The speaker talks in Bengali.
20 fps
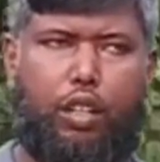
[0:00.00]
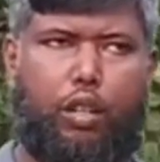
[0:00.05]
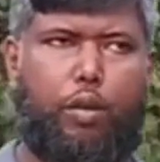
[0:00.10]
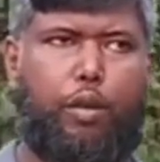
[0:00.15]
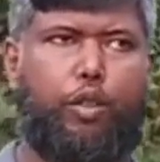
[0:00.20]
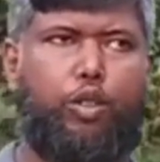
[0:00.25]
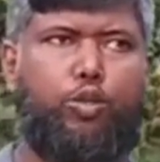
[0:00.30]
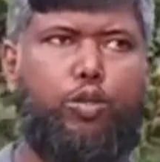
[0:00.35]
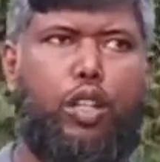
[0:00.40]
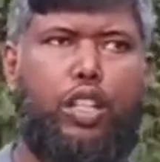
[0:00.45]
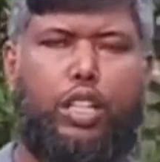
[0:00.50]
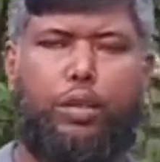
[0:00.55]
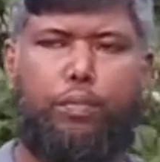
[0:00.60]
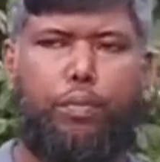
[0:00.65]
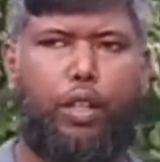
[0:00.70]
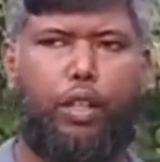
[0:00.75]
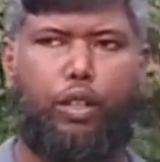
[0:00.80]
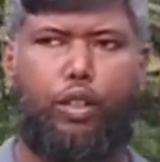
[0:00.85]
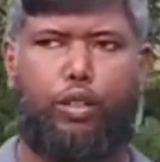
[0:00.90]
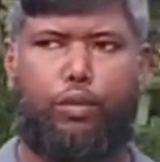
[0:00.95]
এবার দুবার
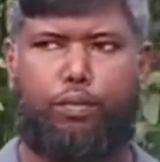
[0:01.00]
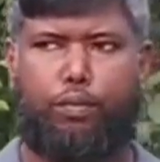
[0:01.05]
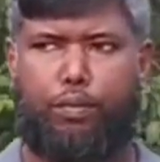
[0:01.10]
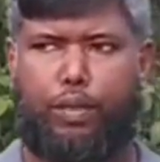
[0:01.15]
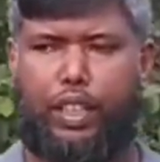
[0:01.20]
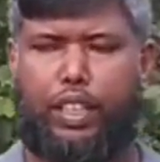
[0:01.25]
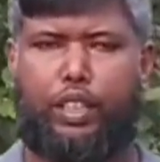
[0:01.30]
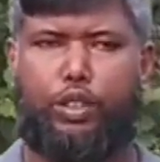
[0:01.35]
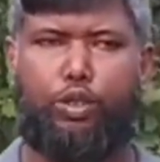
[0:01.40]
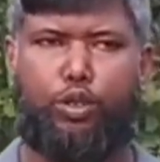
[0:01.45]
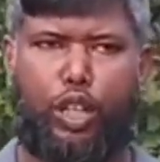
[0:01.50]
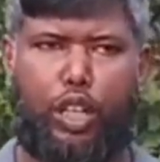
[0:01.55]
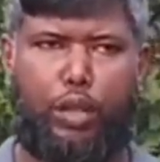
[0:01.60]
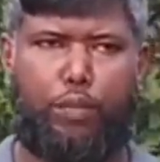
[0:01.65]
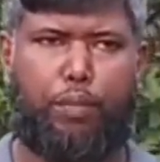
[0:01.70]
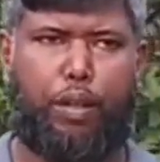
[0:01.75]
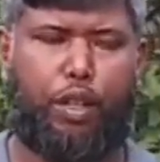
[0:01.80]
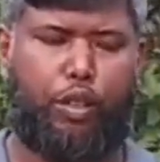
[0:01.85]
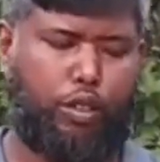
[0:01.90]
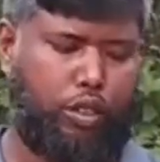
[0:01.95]
ডিম পারলো মানে দুইটা
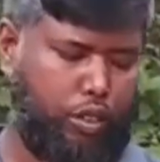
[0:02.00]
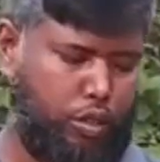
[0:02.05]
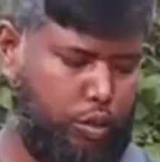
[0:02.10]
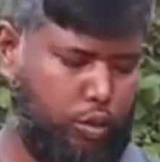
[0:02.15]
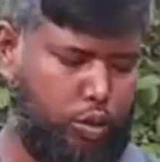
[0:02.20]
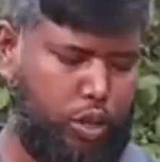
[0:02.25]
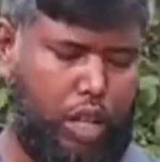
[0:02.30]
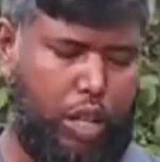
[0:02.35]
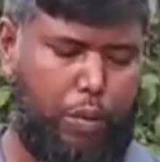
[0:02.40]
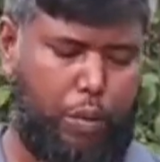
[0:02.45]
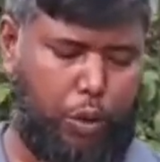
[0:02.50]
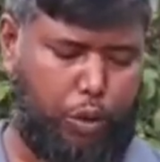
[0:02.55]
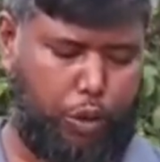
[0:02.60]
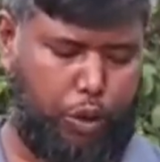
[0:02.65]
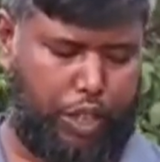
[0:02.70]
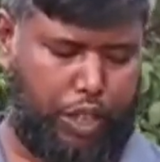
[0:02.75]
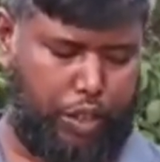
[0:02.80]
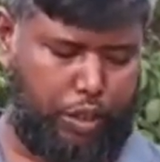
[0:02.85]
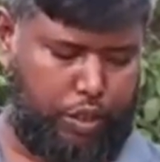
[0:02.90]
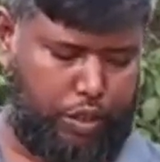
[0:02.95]
ডিম পারলো দুবার ডিম
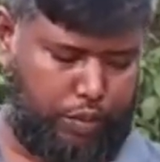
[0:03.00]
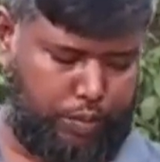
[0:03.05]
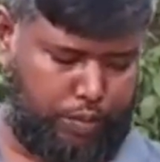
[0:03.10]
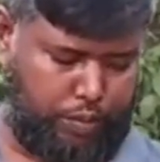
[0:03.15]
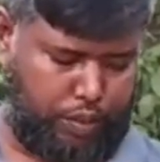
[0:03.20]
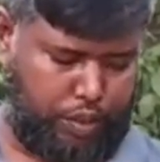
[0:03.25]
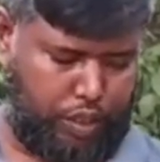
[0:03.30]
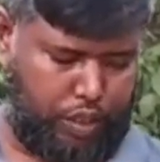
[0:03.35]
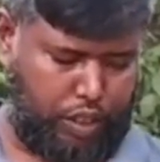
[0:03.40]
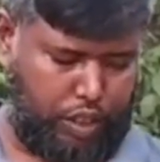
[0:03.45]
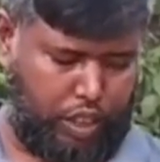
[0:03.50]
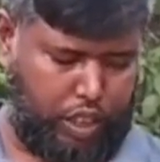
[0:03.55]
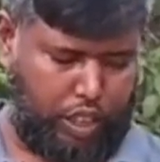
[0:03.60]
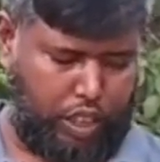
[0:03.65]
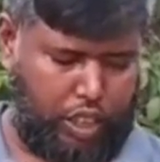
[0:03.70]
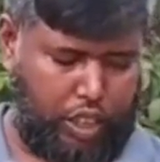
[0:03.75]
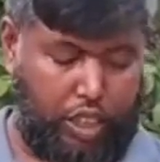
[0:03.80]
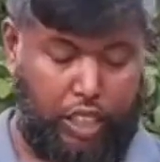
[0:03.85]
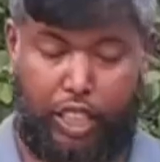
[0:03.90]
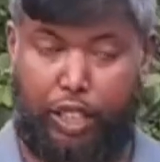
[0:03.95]
নষ্ট হয়ে গেলো
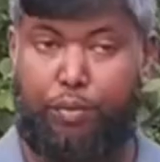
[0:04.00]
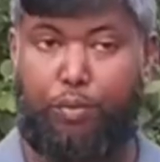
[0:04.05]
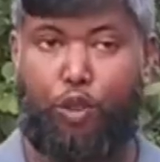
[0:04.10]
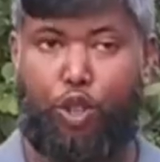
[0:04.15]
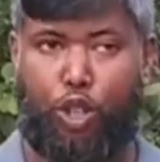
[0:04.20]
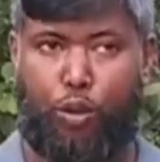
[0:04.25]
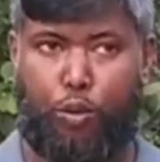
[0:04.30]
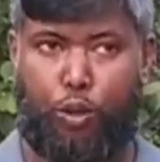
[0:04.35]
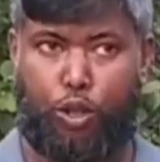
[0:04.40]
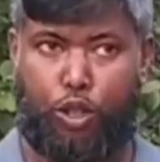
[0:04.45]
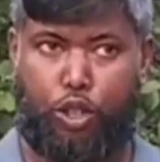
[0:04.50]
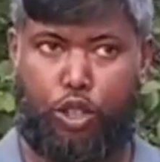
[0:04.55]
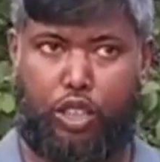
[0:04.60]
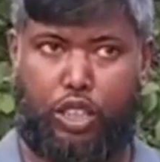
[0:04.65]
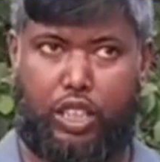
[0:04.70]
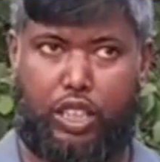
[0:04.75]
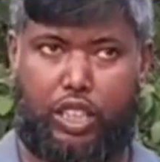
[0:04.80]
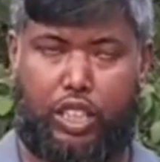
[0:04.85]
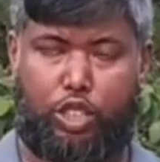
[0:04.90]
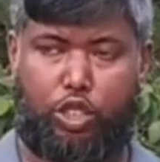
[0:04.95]
এর
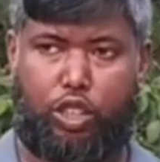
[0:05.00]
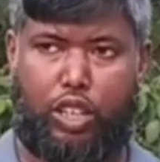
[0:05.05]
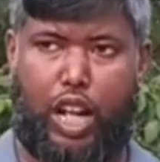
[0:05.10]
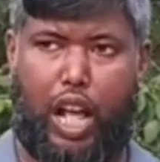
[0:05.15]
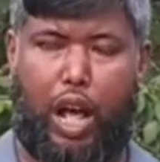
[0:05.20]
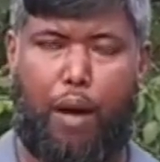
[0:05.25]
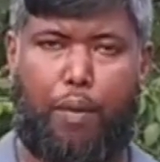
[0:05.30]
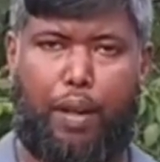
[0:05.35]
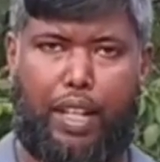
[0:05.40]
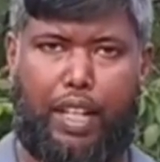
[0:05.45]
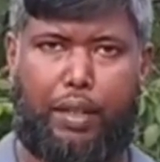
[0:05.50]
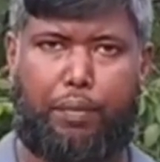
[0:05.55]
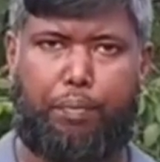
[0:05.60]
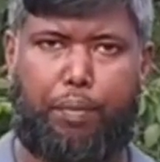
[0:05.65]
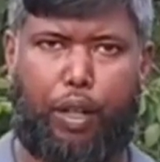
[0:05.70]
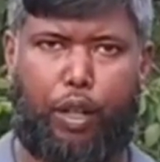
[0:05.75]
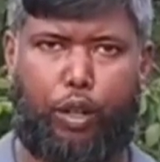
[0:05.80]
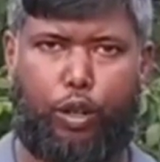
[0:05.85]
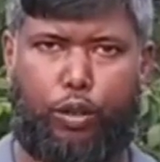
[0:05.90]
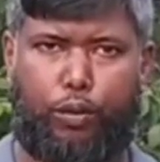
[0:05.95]
পরবর্তীতে সে যখন আবার ডিম
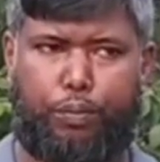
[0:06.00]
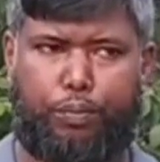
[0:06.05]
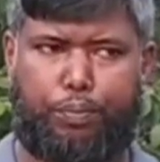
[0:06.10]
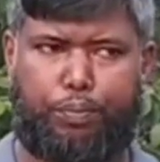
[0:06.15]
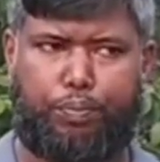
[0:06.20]
পারলো